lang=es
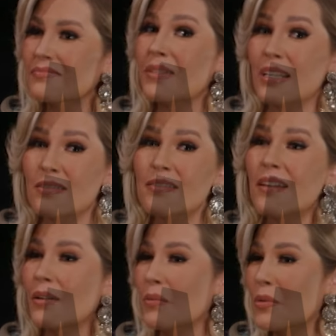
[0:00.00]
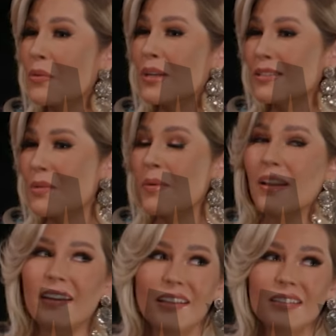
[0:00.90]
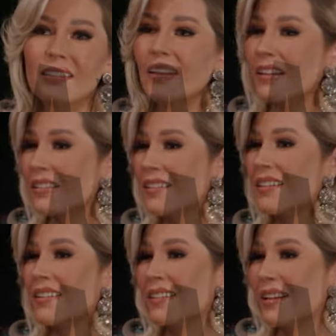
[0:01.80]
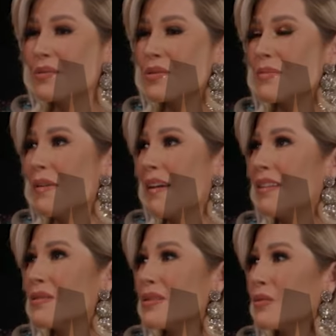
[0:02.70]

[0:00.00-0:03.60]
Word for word: Mira, eso es algo muy bonito para la gente que que nos ve y nos